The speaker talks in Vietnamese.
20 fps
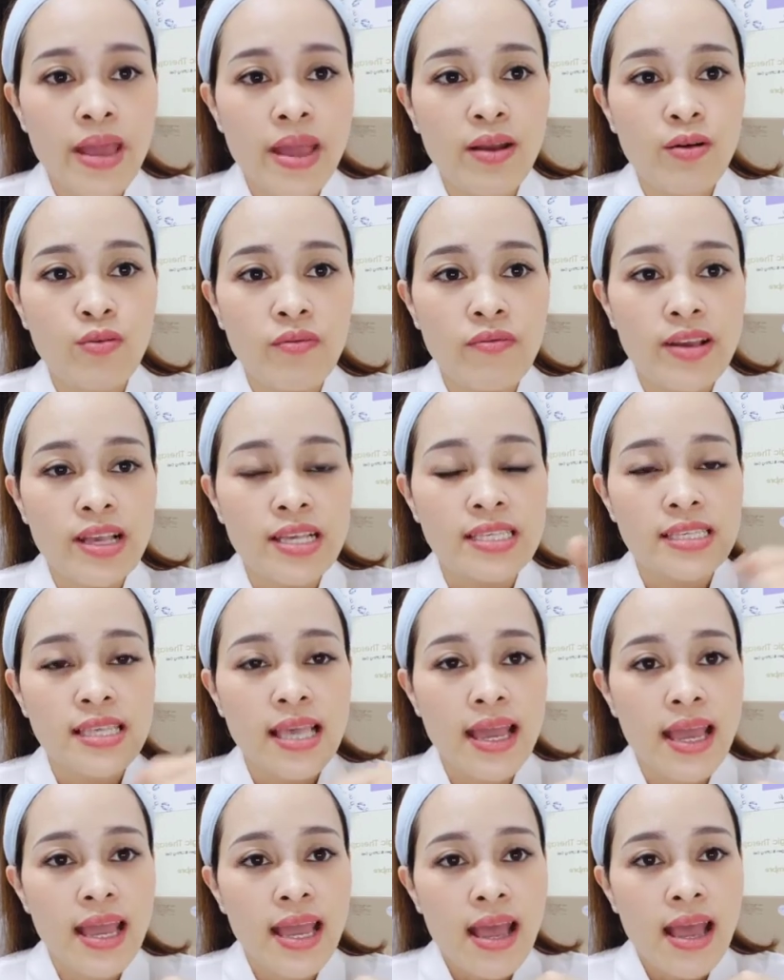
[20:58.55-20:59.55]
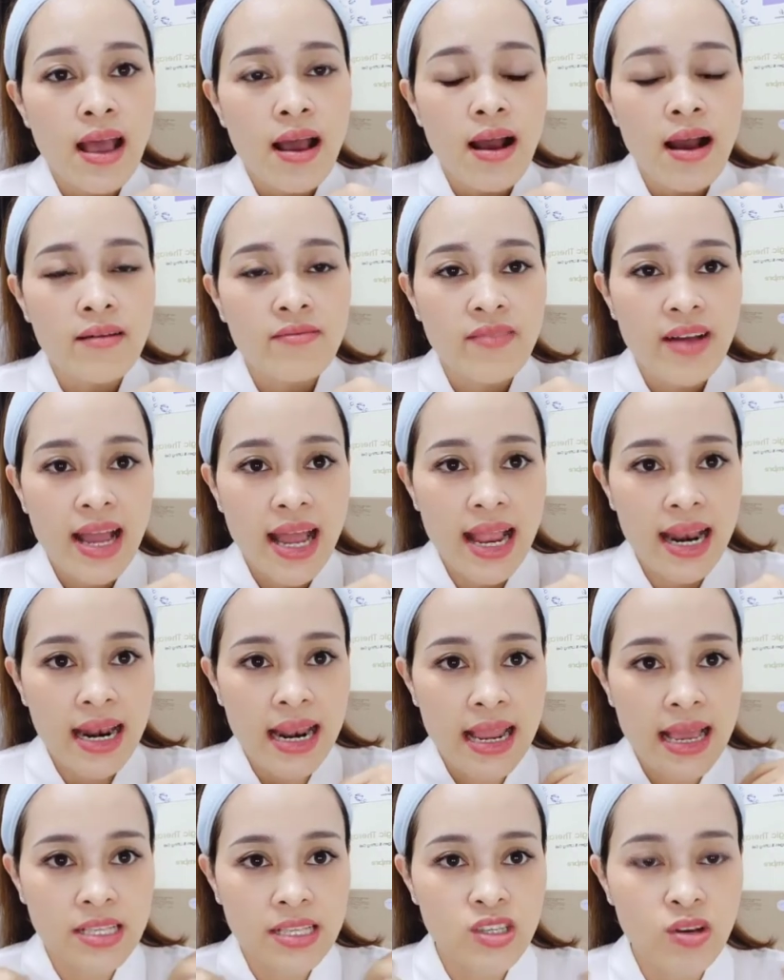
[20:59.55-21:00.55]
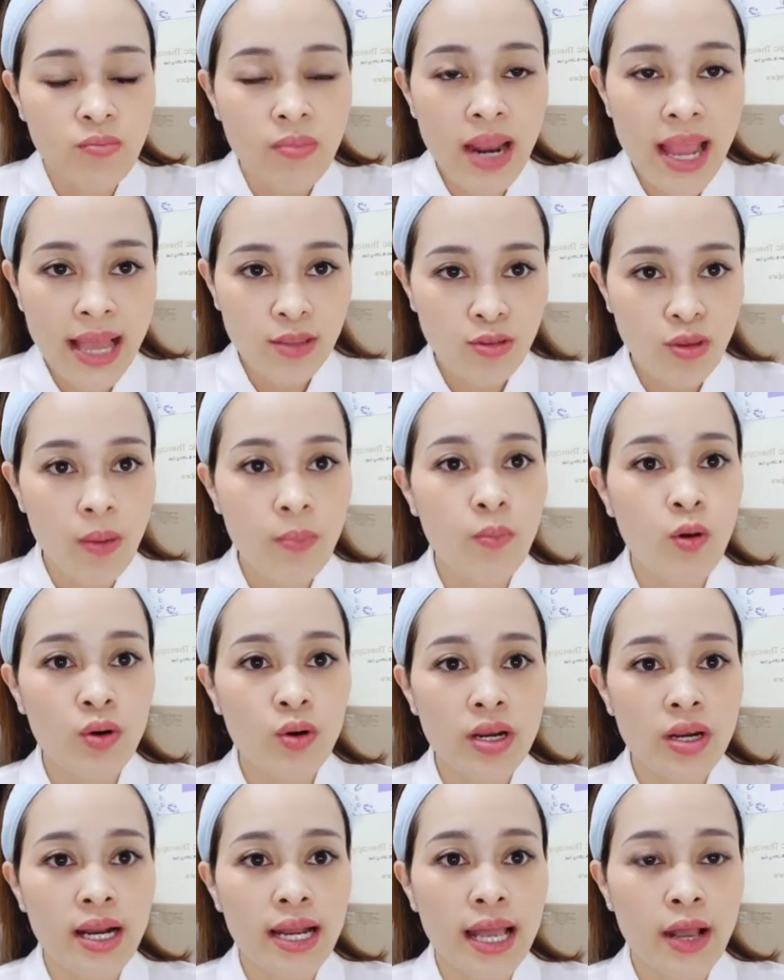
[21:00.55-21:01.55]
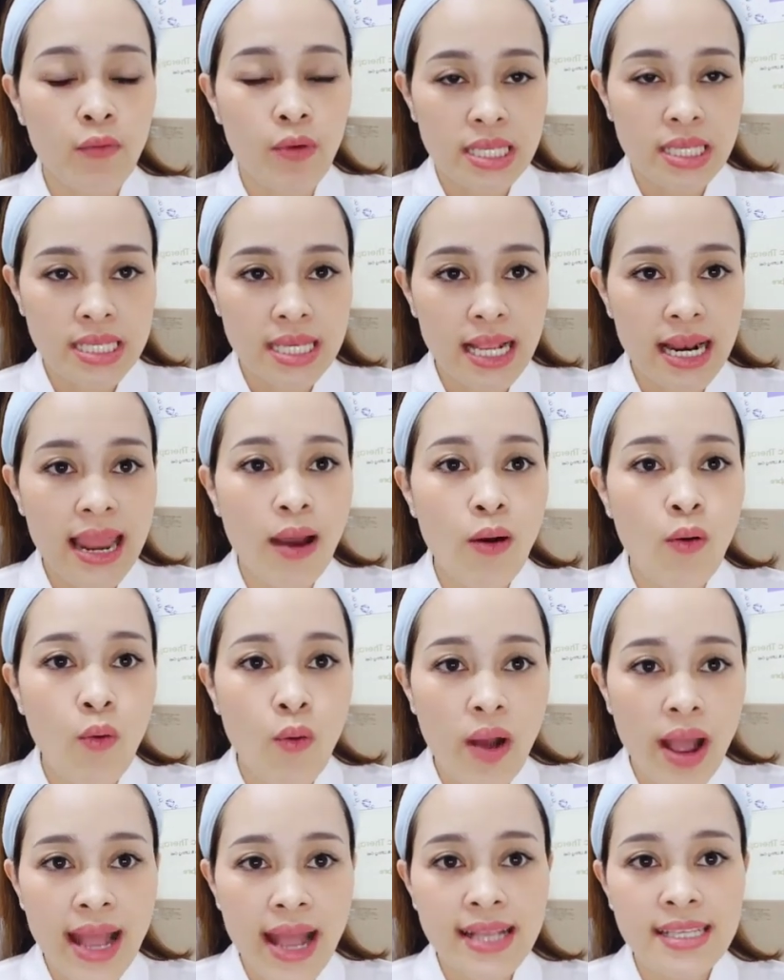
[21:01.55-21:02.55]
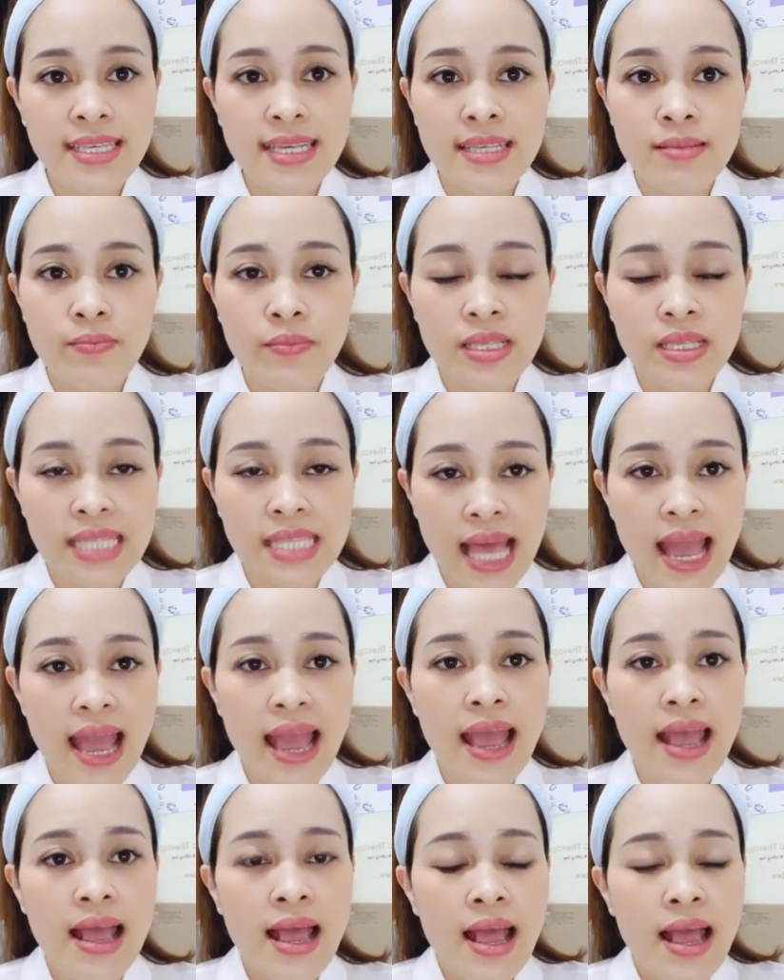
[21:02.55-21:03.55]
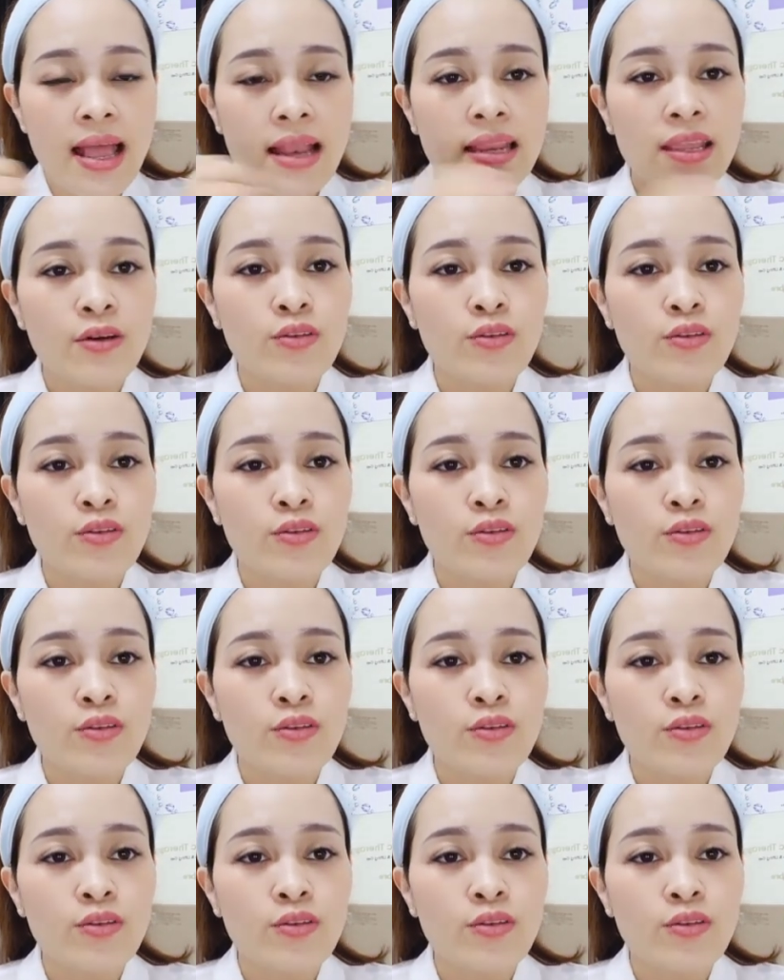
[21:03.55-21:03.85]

UVC à, và là chống lại toàn bộ được cái quá trình lão hóa trên da nếu